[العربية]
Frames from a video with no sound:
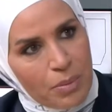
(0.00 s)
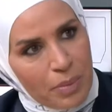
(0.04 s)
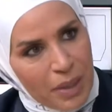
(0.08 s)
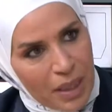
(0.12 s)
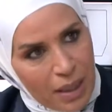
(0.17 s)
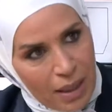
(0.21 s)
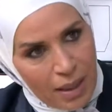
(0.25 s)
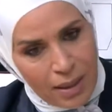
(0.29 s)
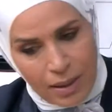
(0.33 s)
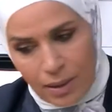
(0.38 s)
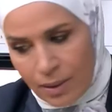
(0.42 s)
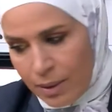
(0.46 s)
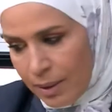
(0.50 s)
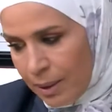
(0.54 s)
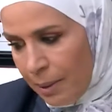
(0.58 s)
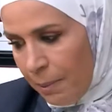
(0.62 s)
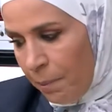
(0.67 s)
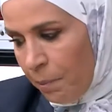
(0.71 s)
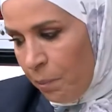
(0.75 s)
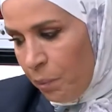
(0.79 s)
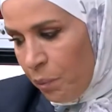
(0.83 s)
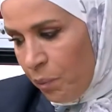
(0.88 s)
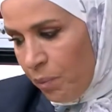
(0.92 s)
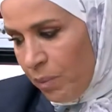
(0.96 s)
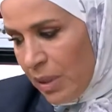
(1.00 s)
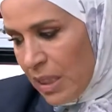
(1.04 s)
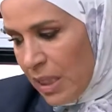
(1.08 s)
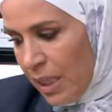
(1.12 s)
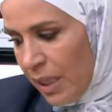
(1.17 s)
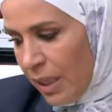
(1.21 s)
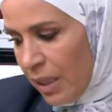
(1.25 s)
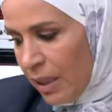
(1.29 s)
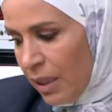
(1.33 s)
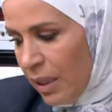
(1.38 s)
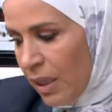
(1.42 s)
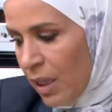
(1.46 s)
بالأرض
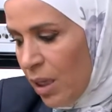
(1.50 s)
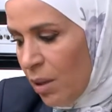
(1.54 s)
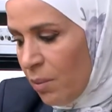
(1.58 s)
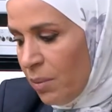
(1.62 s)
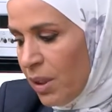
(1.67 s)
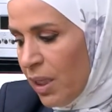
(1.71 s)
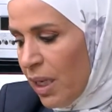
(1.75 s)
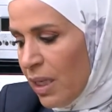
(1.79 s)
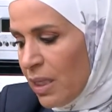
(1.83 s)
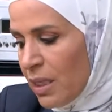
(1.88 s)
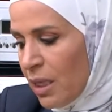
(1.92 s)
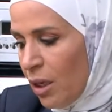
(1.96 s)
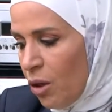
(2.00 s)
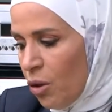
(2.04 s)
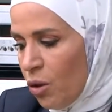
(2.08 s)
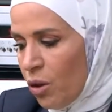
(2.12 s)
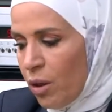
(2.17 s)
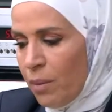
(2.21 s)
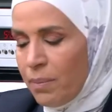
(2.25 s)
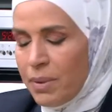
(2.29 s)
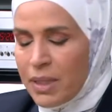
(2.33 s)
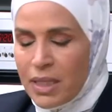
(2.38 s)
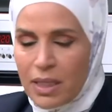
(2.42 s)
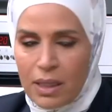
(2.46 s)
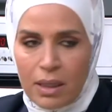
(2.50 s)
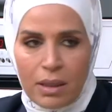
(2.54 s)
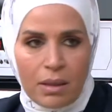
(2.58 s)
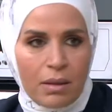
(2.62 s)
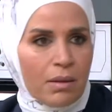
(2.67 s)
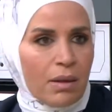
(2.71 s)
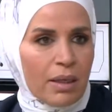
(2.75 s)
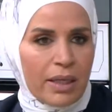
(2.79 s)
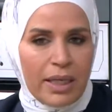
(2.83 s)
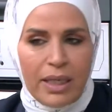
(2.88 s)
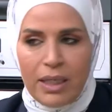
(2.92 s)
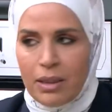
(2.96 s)
مثلا بدي أزرعه كبزر
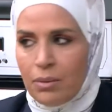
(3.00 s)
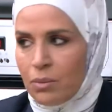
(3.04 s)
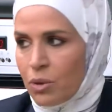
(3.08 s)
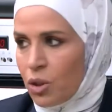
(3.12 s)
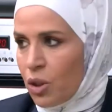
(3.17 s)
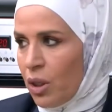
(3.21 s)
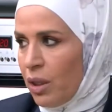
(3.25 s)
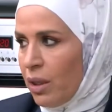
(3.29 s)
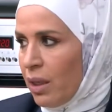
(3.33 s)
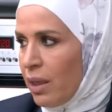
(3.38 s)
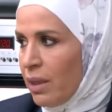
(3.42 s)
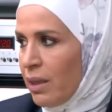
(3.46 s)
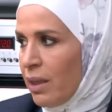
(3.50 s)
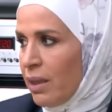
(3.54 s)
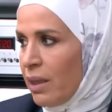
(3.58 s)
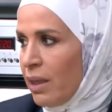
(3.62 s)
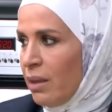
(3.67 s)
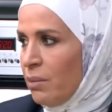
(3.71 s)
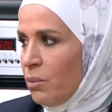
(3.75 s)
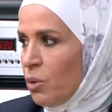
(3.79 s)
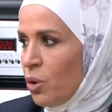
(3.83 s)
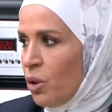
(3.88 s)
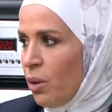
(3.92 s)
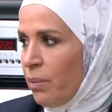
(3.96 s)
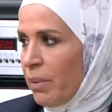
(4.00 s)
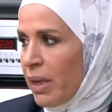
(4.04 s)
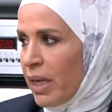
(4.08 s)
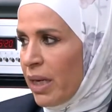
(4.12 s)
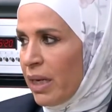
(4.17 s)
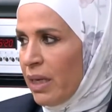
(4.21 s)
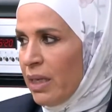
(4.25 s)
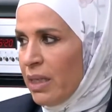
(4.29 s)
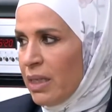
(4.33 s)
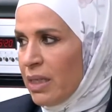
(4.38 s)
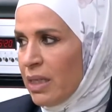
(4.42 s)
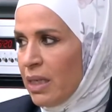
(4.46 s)
أكيد مش غلط للي
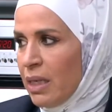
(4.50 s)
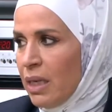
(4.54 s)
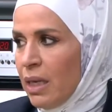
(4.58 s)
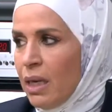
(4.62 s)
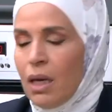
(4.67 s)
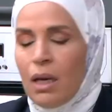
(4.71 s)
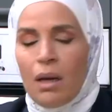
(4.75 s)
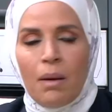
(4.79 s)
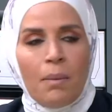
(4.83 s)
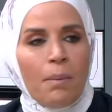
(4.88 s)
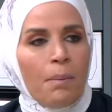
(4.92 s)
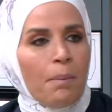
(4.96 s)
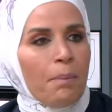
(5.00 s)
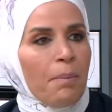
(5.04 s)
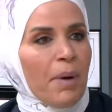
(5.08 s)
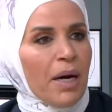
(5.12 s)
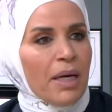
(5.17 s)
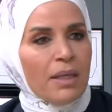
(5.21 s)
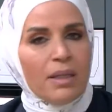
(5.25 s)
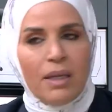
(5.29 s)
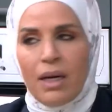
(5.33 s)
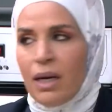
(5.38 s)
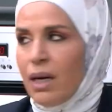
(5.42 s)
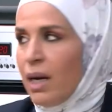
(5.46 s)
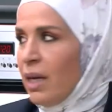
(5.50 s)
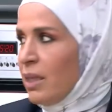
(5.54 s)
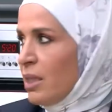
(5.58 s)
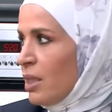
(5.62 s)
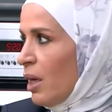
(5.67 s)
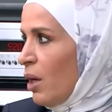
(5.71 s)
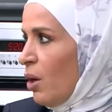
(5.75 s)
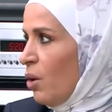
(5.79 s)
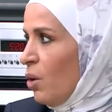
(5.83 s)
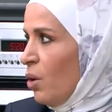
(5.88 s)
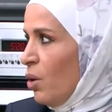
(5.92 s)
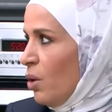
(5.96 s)
متمرس بقدر
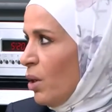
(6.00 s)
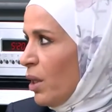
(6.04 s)
أزرعه